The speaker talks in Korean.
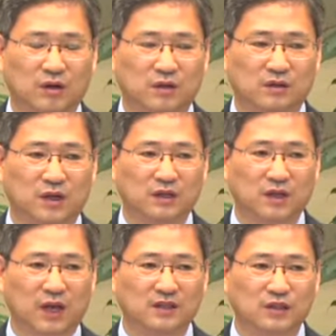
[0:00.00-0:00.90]

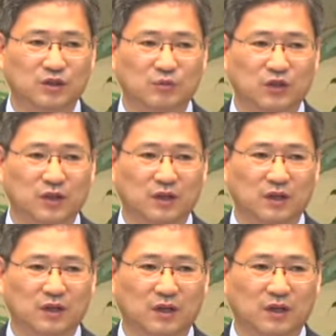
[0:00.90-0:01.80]
전혀 예상치도
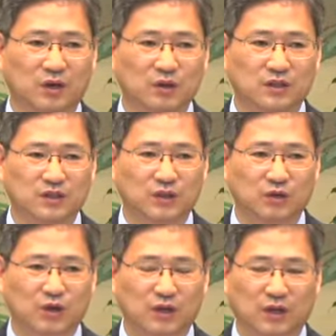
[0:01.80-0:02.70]
못했던 그것을 치고
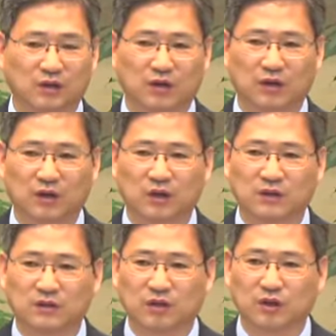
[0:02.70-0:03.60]
들을 때는요,
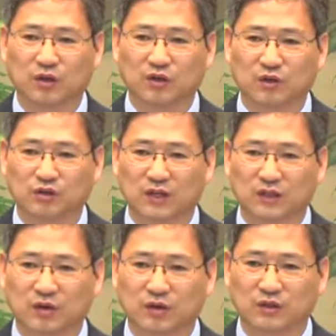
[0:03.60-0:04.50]
성도들도
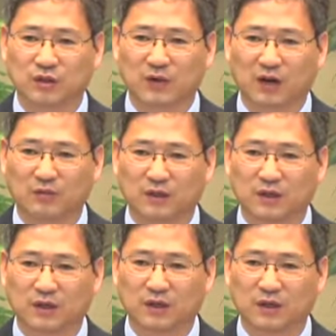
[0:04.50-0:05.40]
좌절하고 실망합니다.
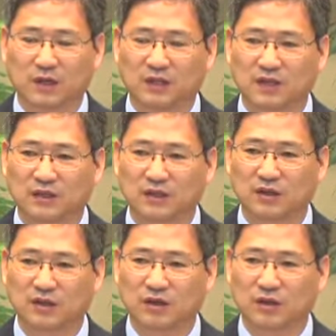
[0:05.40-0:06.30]
이
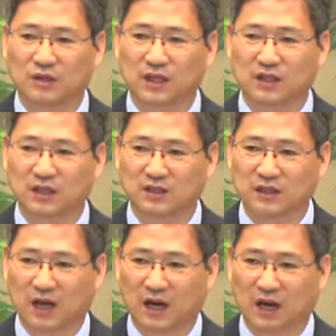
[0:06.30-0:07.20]
사실을요, 사단은
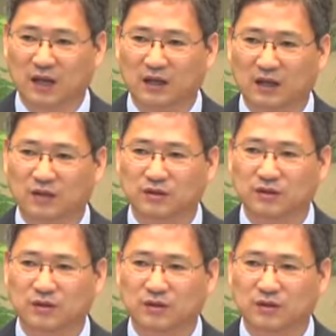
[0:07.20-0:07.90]
잘 알았다는 거죠.